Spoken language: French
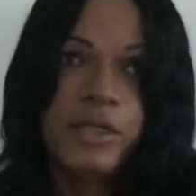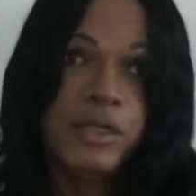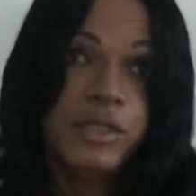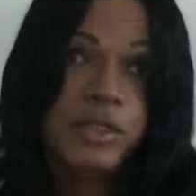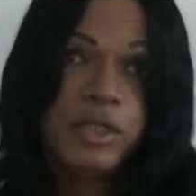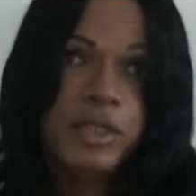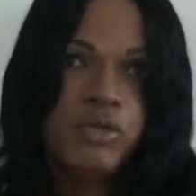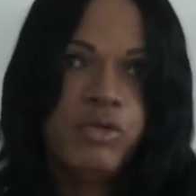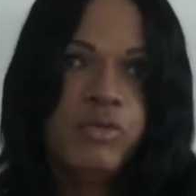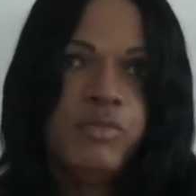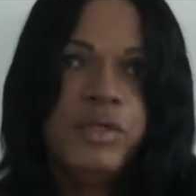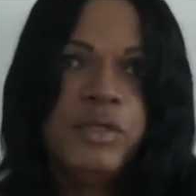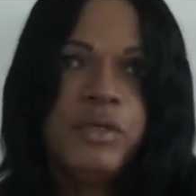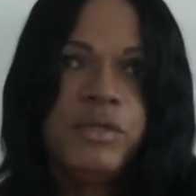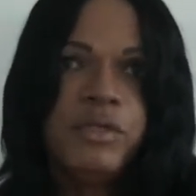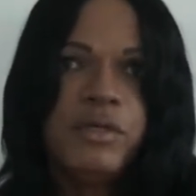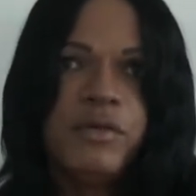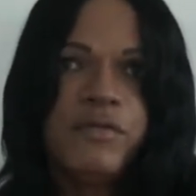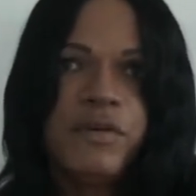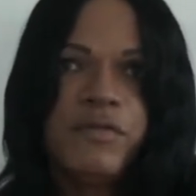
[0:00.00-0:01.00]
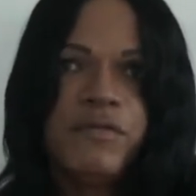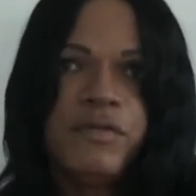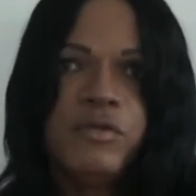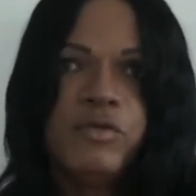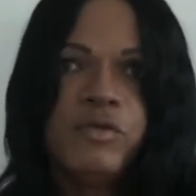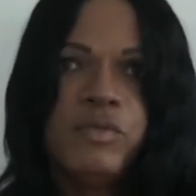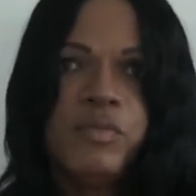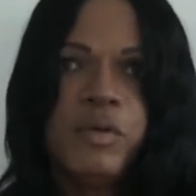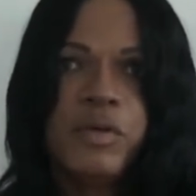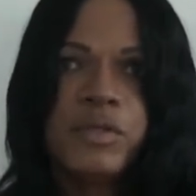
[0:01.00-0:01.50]
j'ai tout mis en œuvre afin de
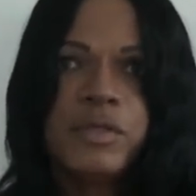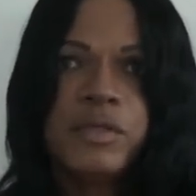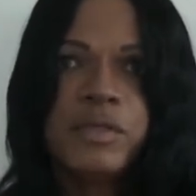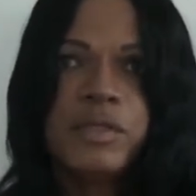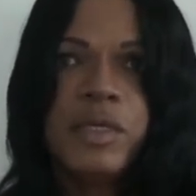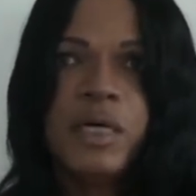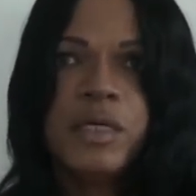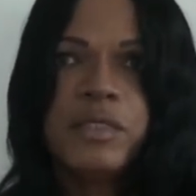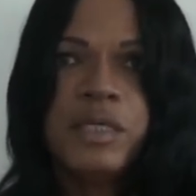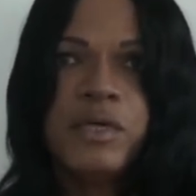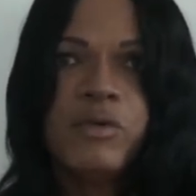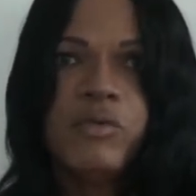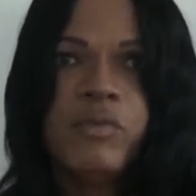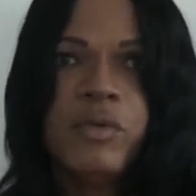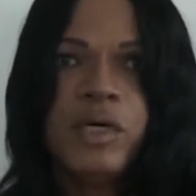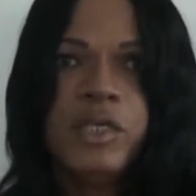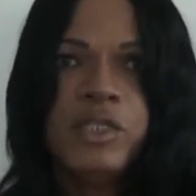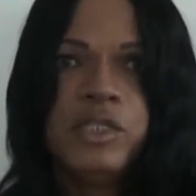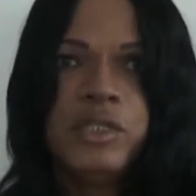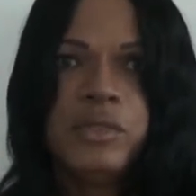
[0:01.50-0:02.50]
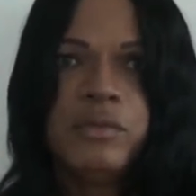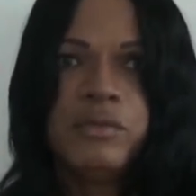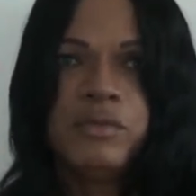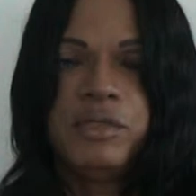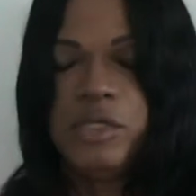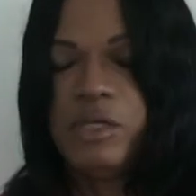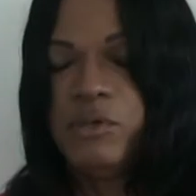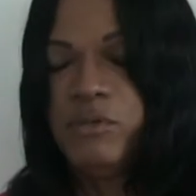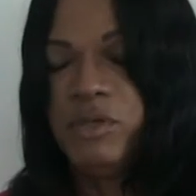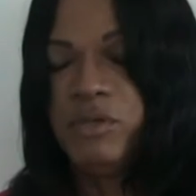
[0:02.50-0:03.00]
lui porter un dernier hommage
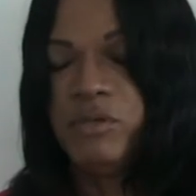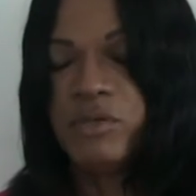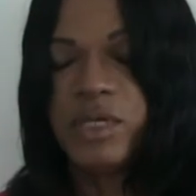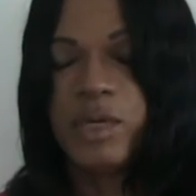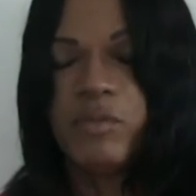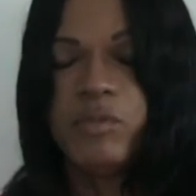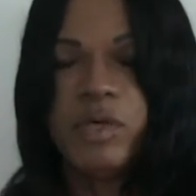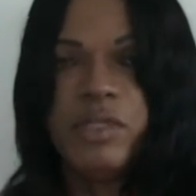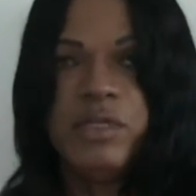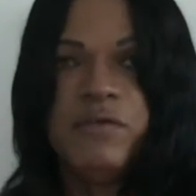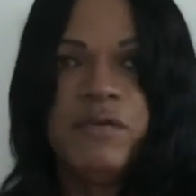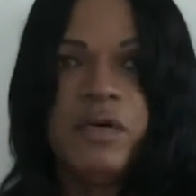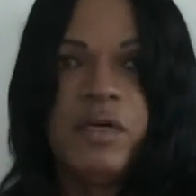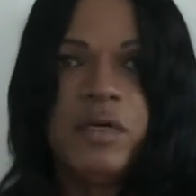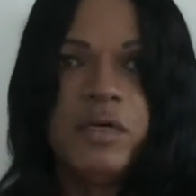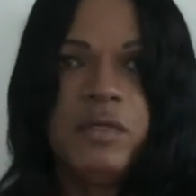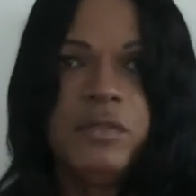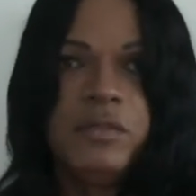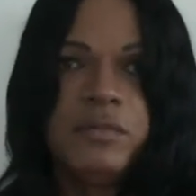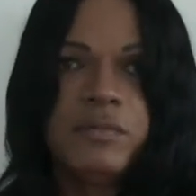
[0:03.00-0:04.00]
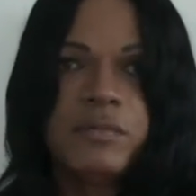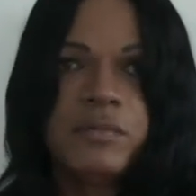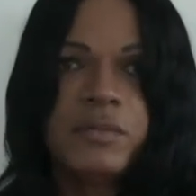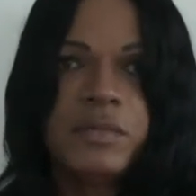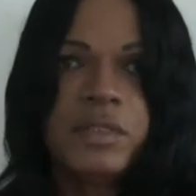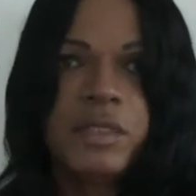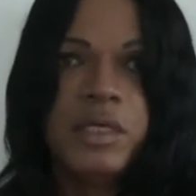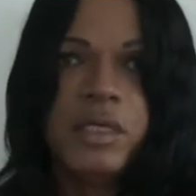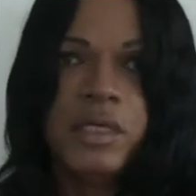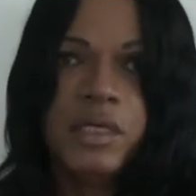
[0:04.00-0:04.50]
chez lui, notamment à Neverland,
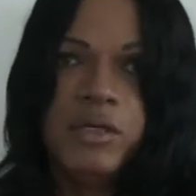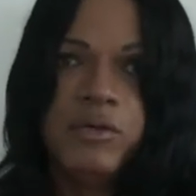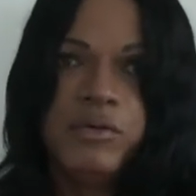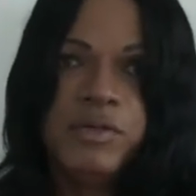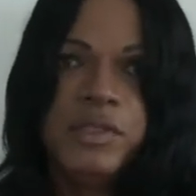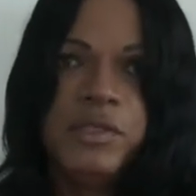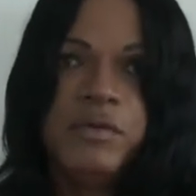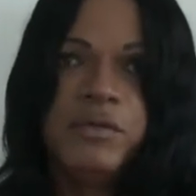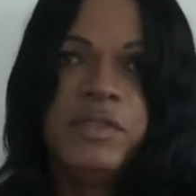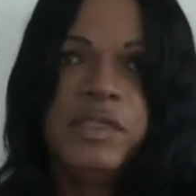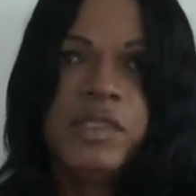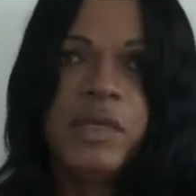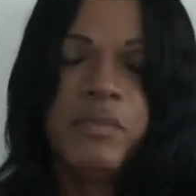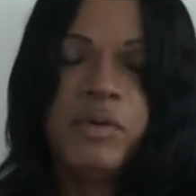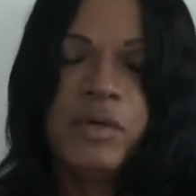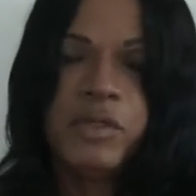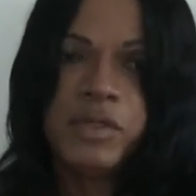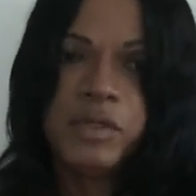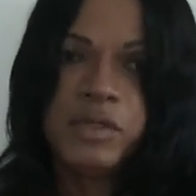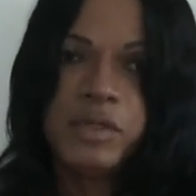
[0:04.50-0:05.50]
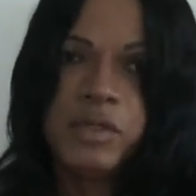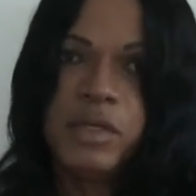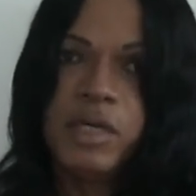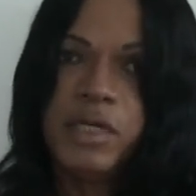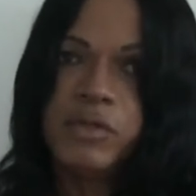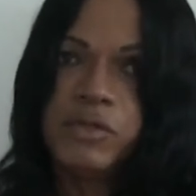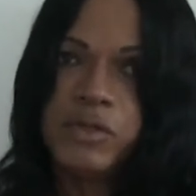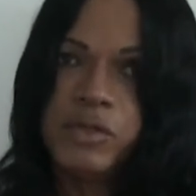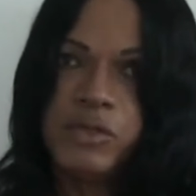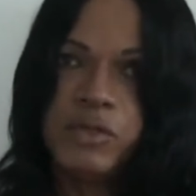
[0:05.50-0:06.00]
et aussi au Staples Center à
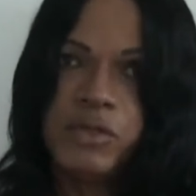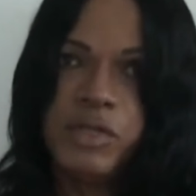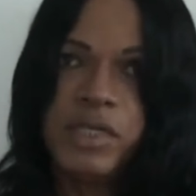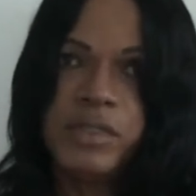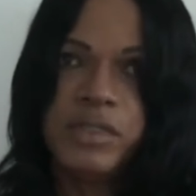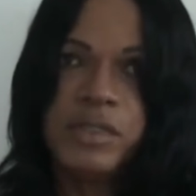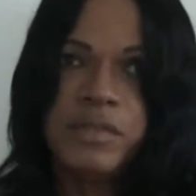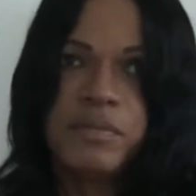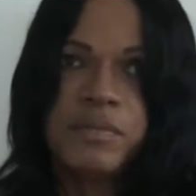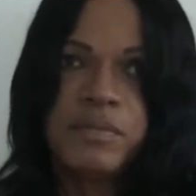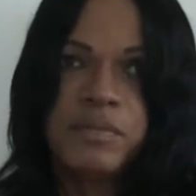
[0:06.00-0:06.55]
Los Angeles.